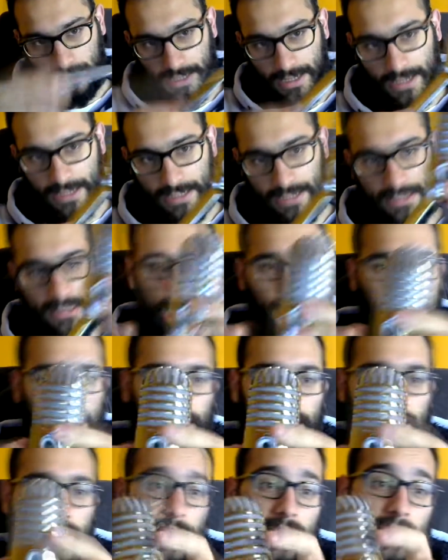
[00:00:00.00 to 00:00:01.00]
esta
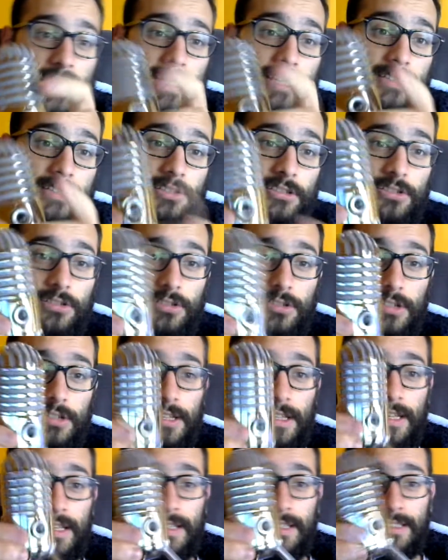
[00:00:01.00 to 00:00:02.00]
patita. Esto
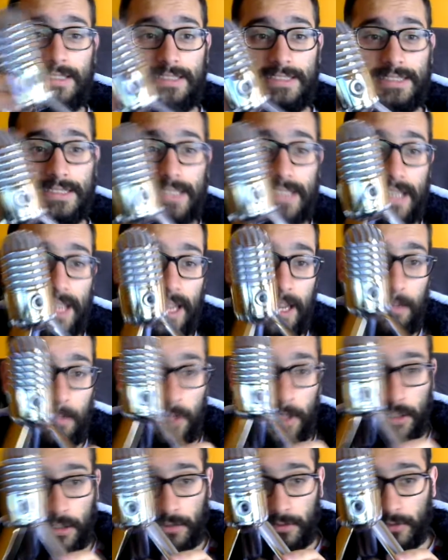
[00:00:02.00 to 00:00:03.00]
es el
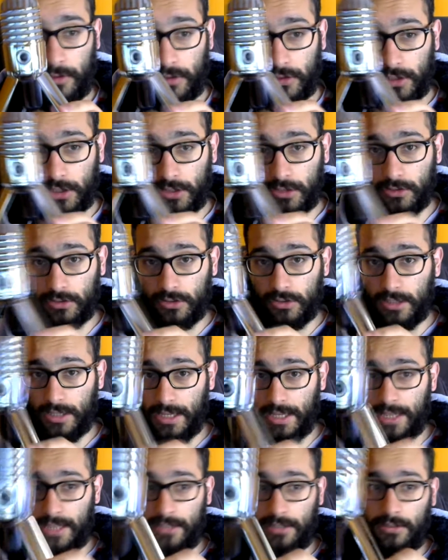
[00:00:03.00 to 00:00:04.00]
micrófono, chicos.
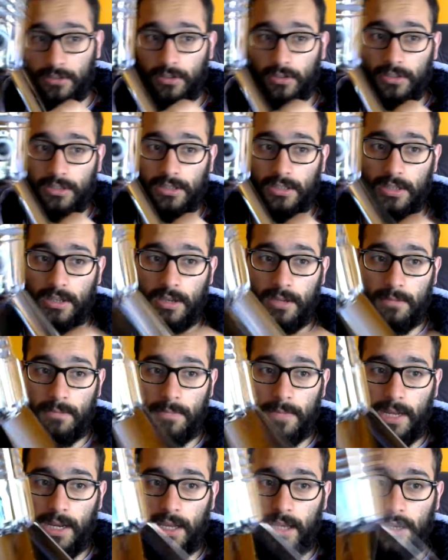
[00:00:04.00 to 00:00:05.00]
Esto es,
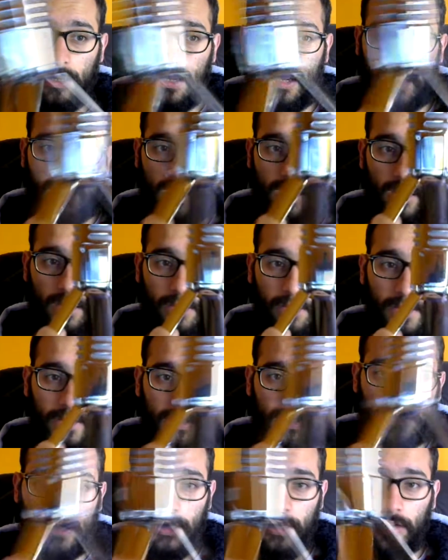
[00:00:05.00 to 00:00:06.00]
¿vale? Aquí os lo voy a
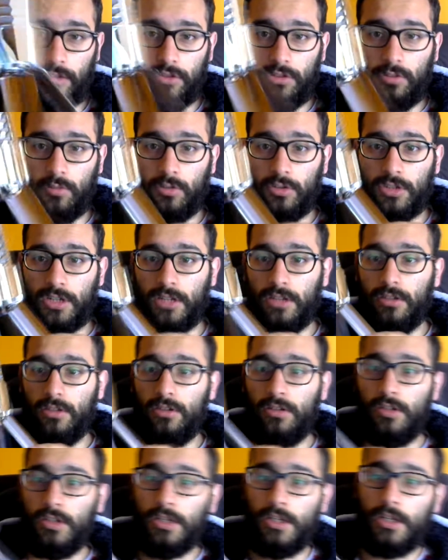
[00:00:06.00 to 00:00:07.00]
enseñar, lo estoy
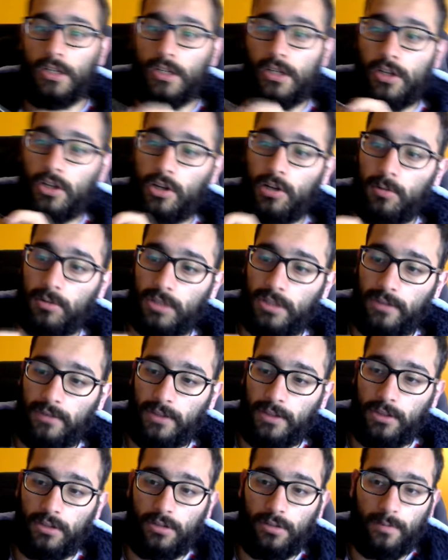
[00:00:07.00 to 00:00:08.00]
mostrando. Como estáis
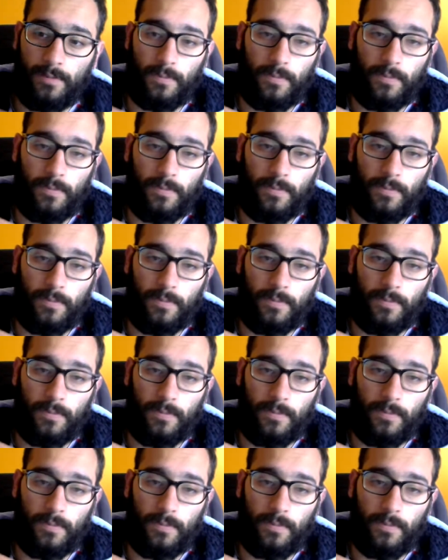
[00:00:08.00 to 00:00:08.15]
viendo,